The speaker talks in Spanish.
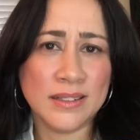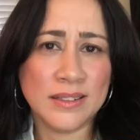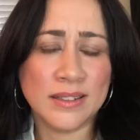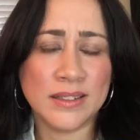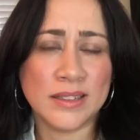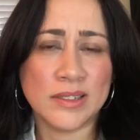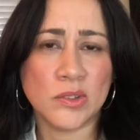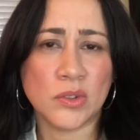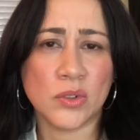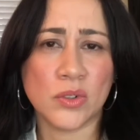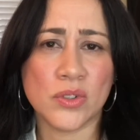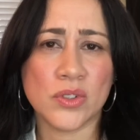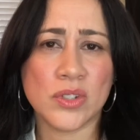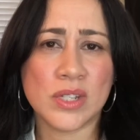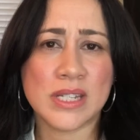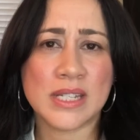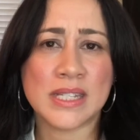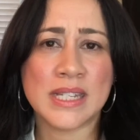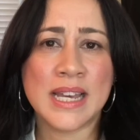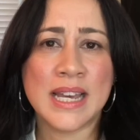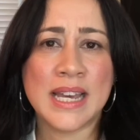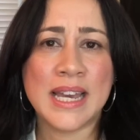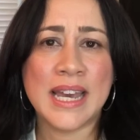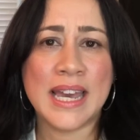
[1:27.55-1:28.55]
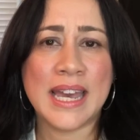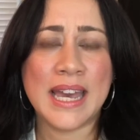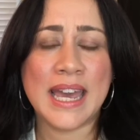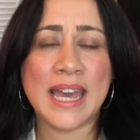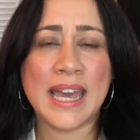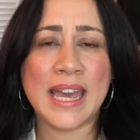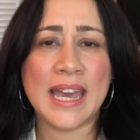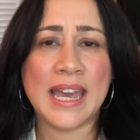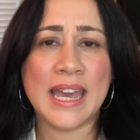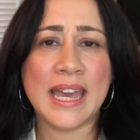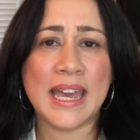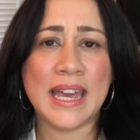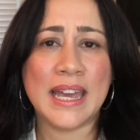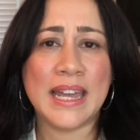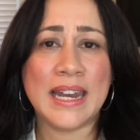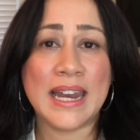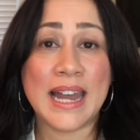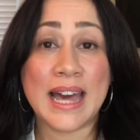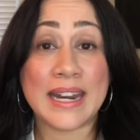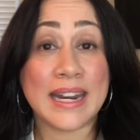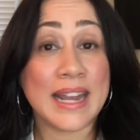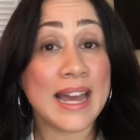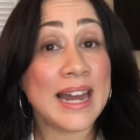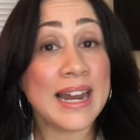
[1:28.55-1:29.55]
Entonces, eh,
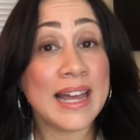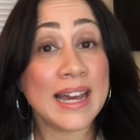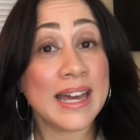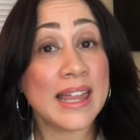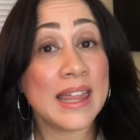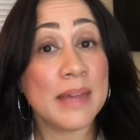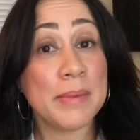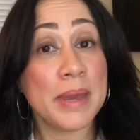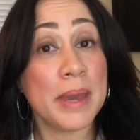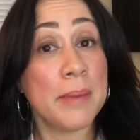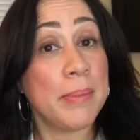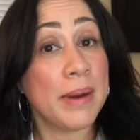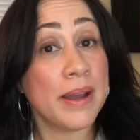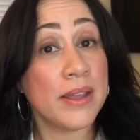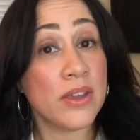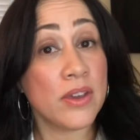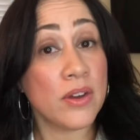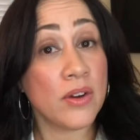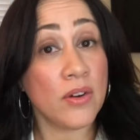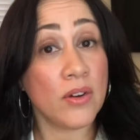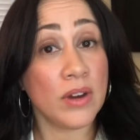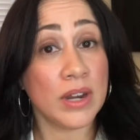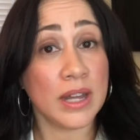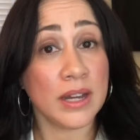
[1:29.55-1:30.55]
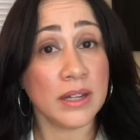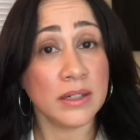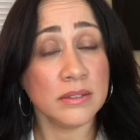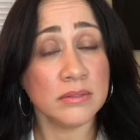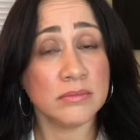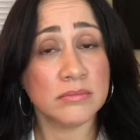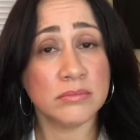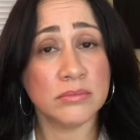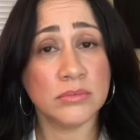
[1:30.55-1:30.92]
la Real Academia Española